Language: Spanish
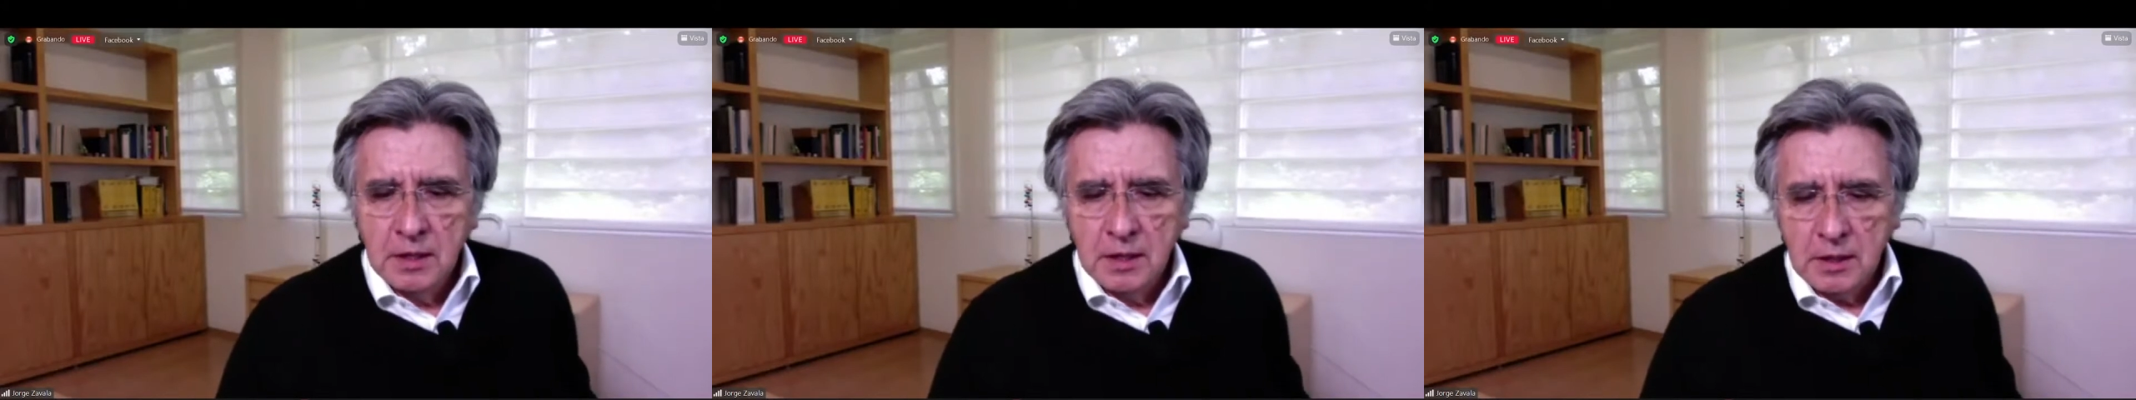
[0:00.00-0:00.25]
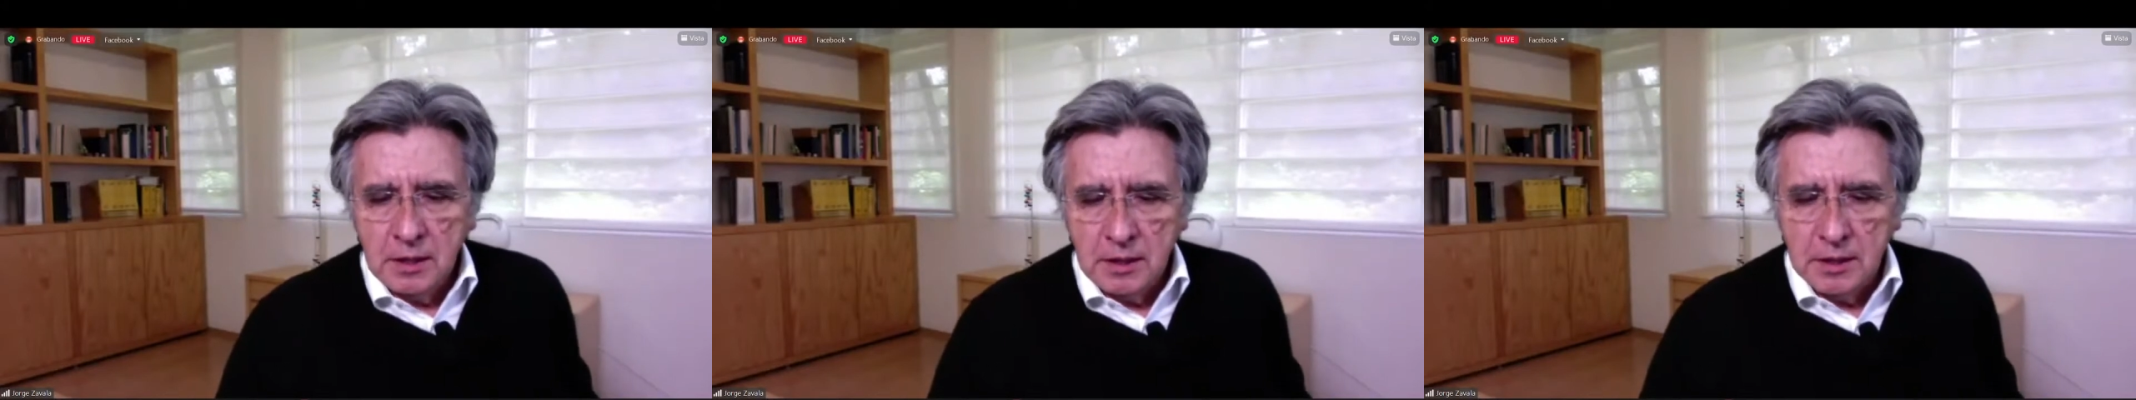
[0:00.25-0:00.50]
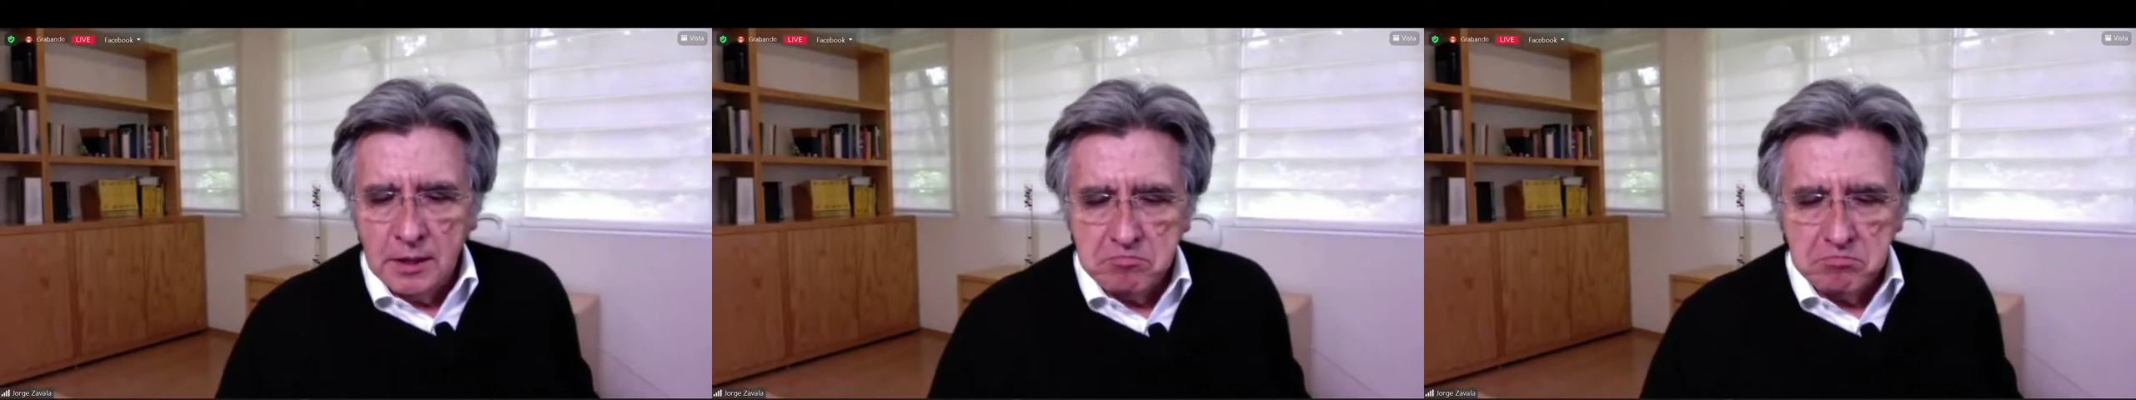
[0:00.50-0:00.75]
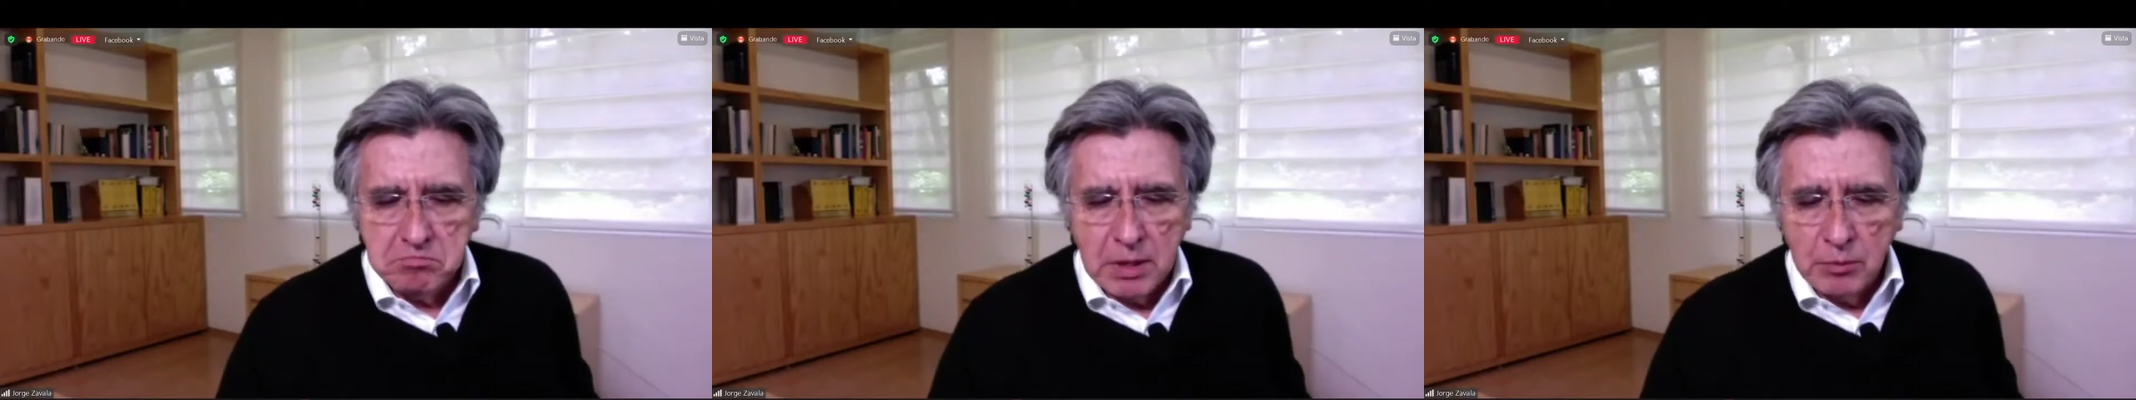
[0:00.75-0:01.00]
Eh,
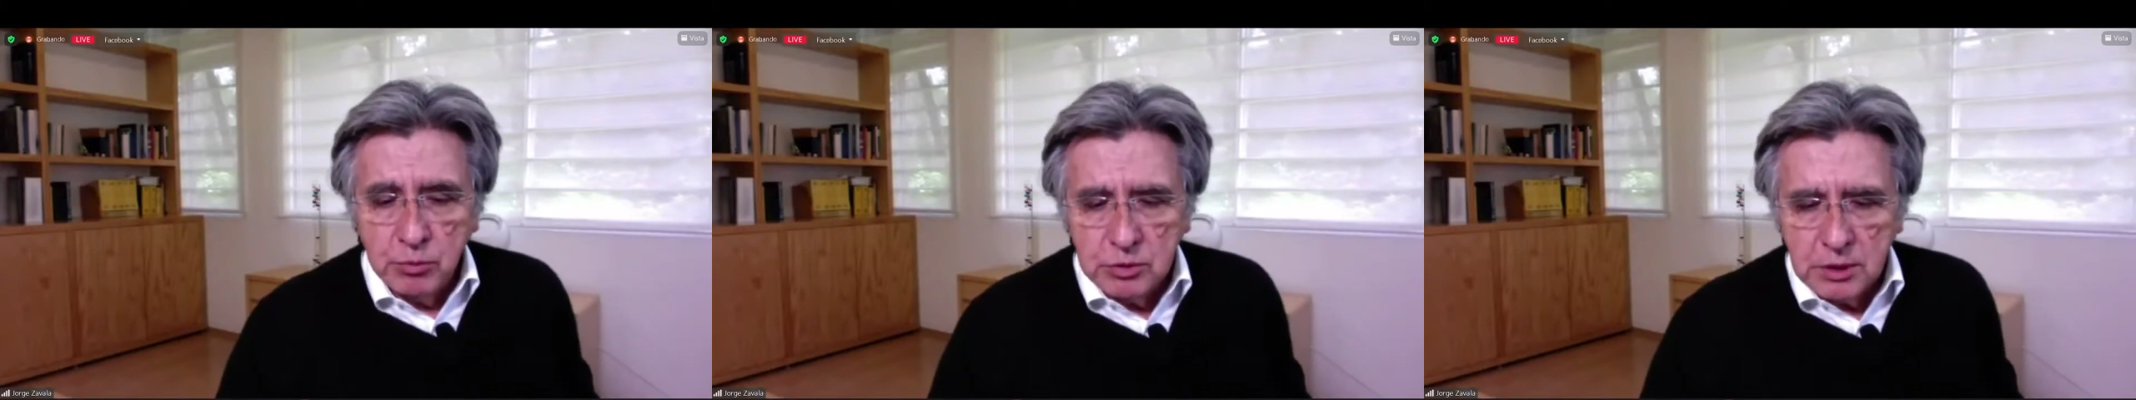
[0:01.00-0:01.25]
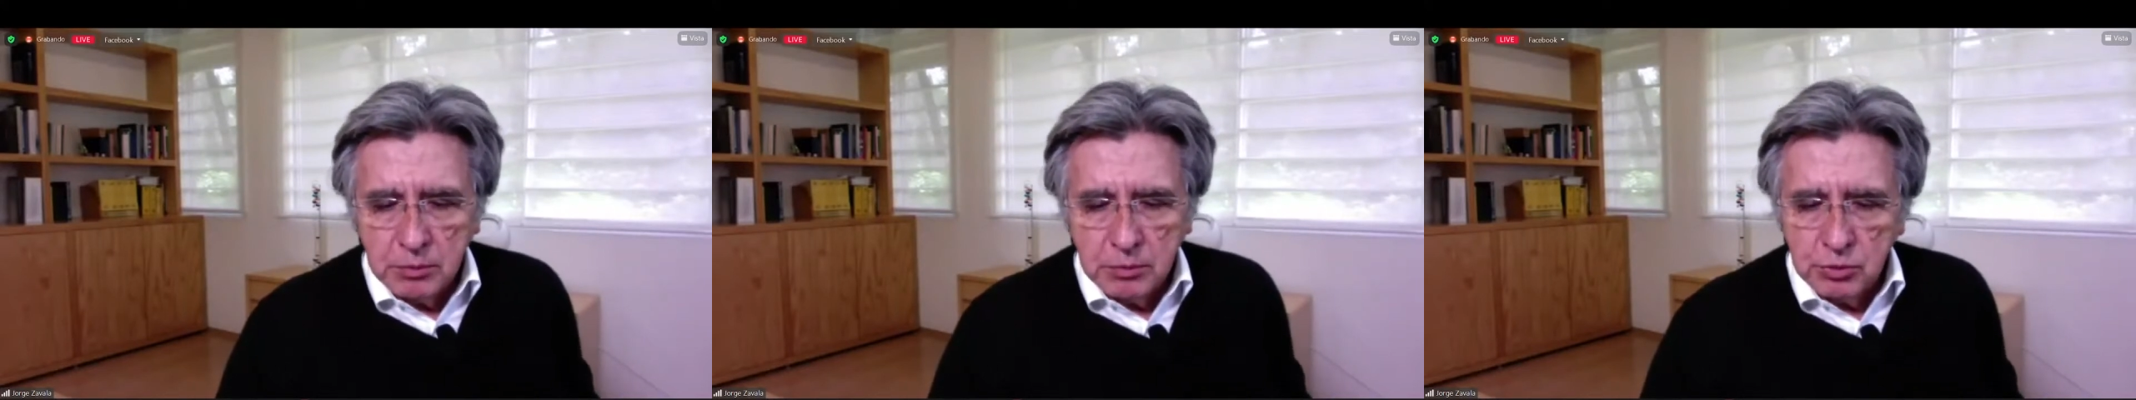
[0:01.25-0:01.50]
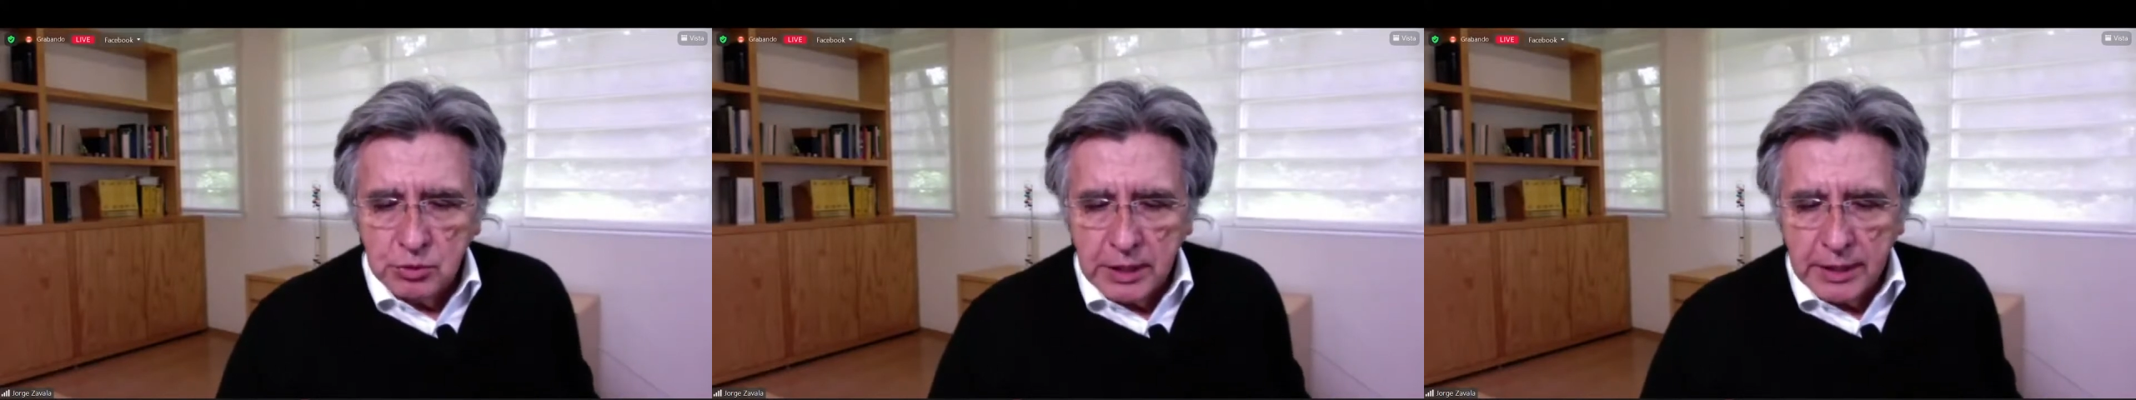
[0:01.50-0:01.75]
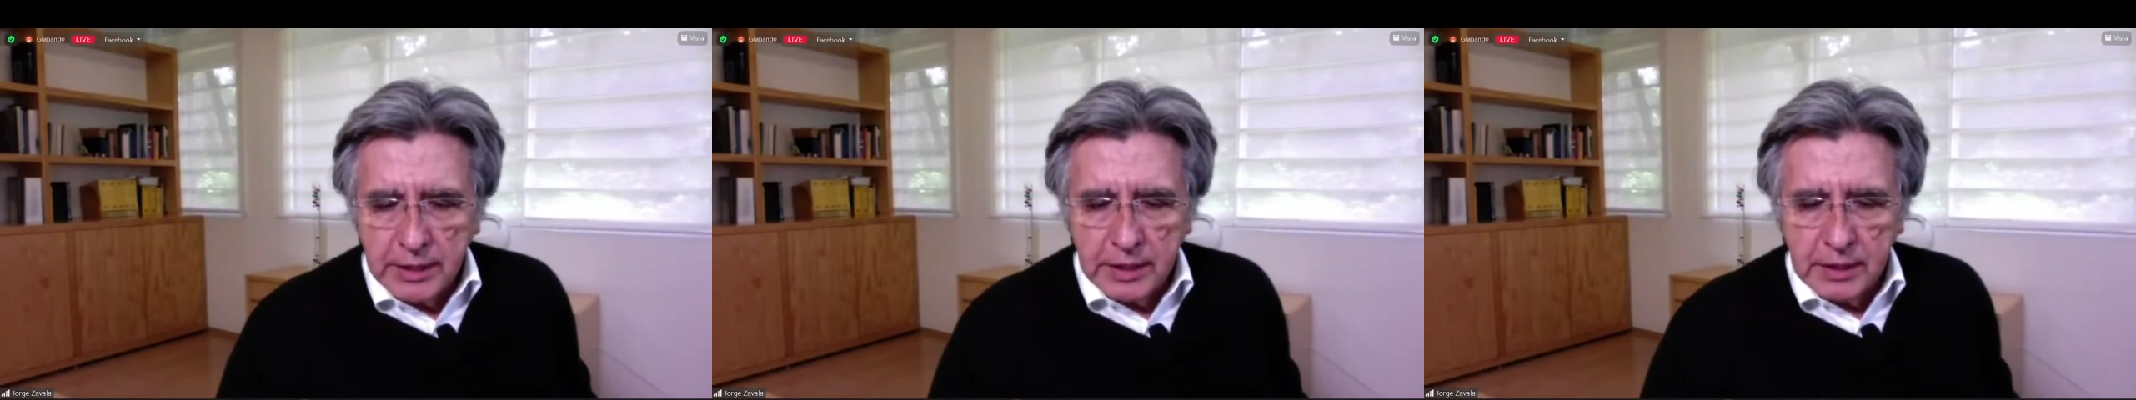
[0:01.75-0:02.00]
vamos a
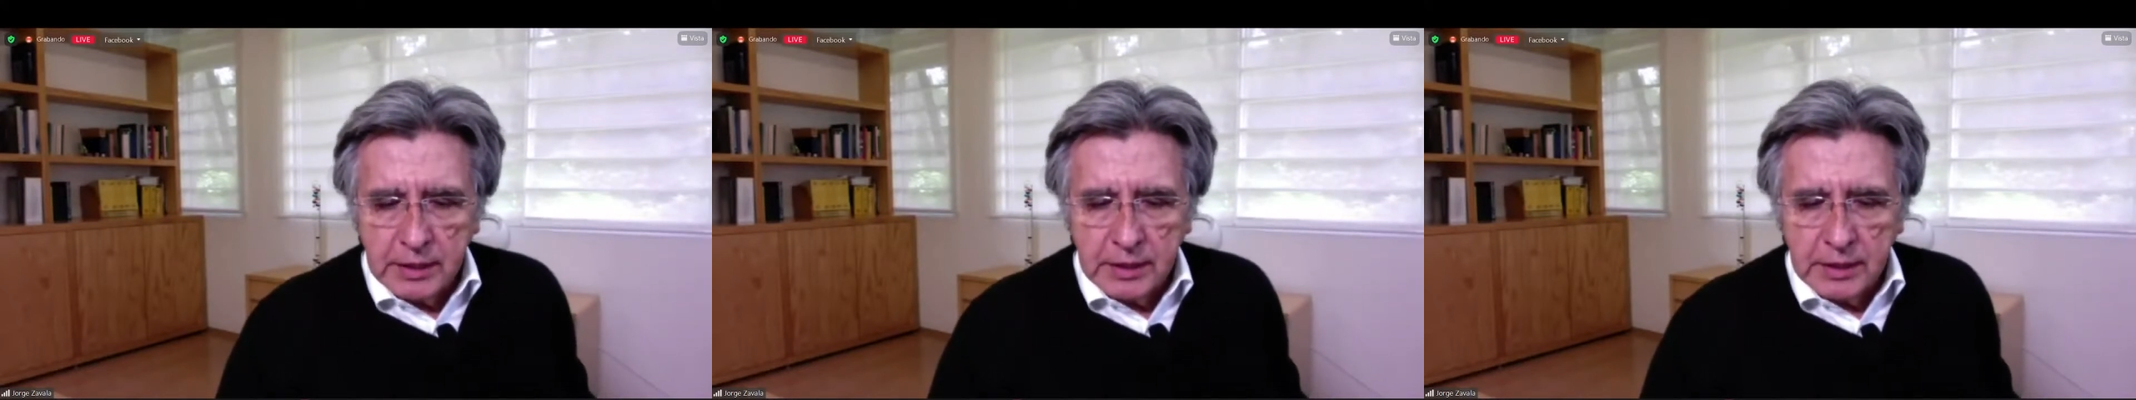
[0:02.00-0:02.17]
buscar